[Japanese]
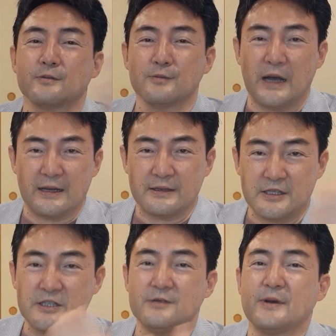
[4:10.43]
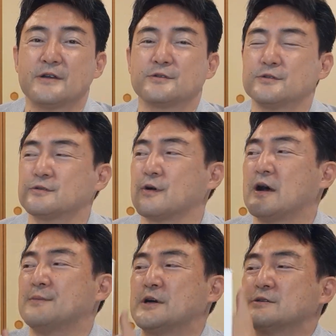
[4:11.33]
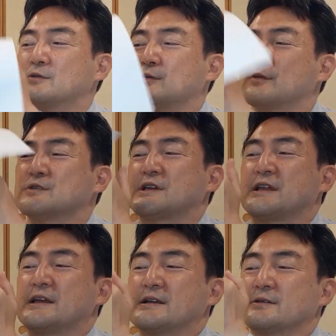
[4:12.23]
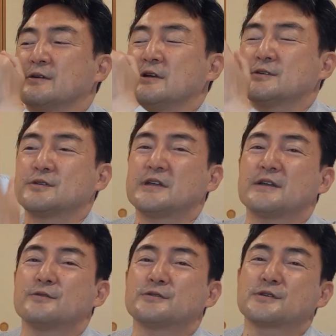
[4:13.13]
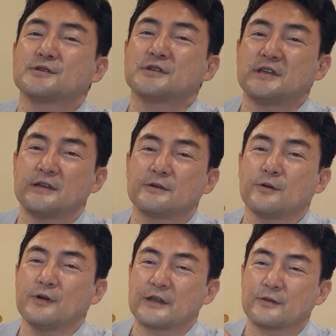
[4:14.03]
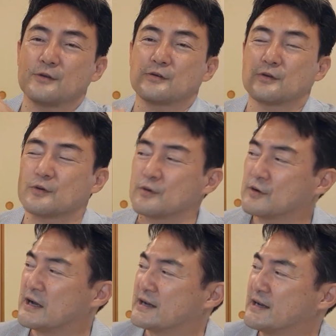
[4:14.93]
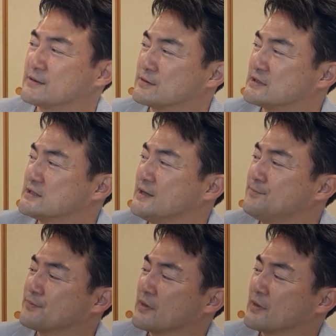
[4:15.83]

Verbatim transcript: まあ一番グッとはまるところじゃないかとそしてあの美しい声というところを考えるとですね